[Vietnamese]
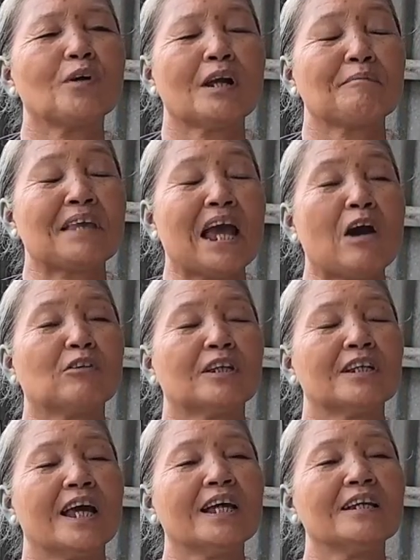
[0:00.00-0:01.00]
Muốn làm giàu
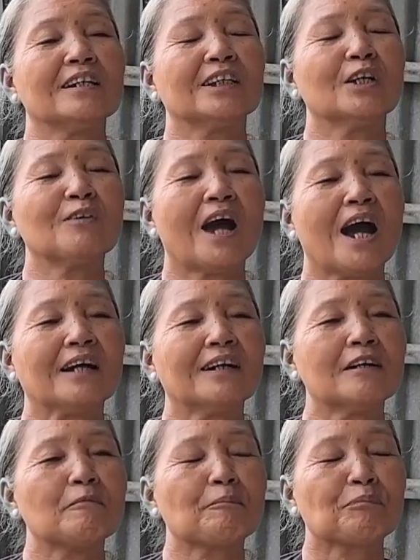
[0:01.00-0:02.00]
thì để đừng thiếu nợ
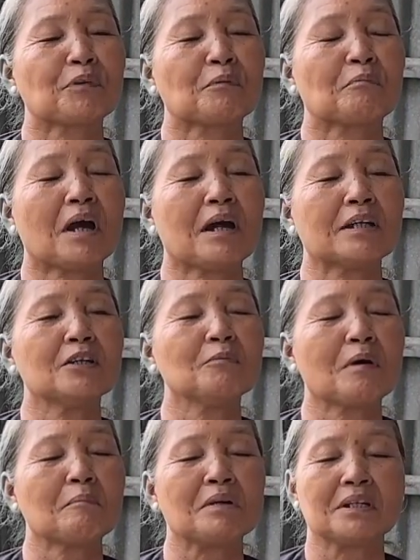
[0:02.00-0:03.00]
đó. Mà
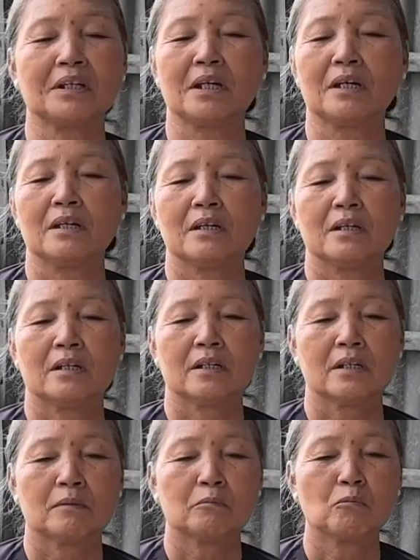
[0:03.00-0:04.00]
nếu mà mình á,
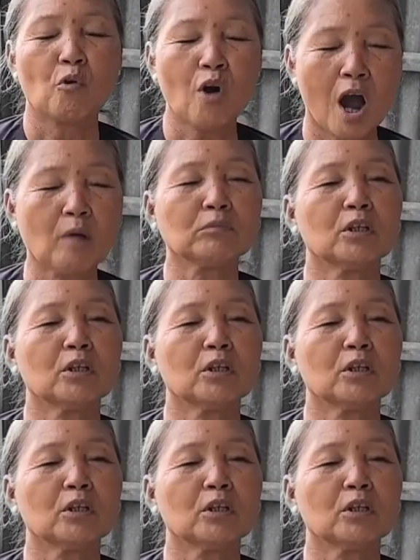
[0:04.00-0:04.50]
muốn